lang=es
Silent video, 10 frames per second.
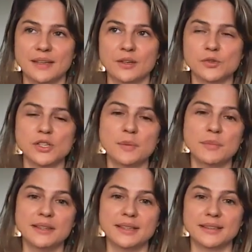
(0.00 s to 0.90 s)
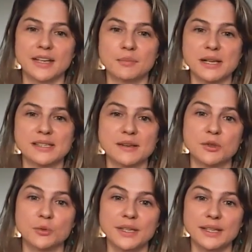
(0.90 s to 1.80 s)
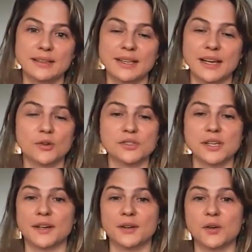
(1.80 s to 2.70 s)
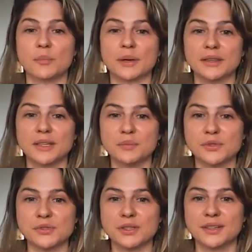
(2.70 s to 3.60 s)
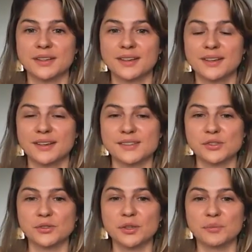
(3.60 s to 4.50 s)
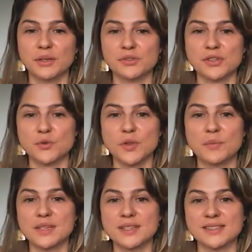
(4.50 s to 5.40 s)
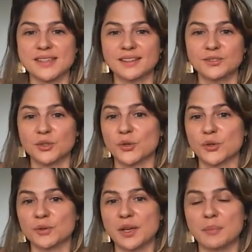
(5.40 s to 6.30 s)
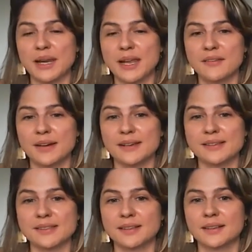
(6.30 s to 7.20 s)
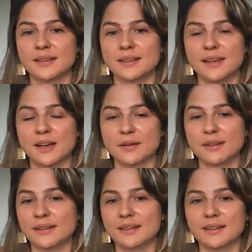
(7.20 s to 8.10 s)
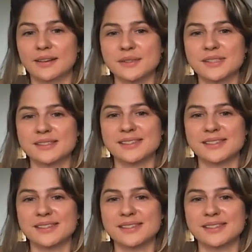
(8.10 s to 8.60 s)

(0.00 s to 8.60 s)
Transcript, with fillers: no solamente a tener más sabiduría de las cosas que no comprendemos, sino también nos ayuda a embellecer todo, palabras, a veces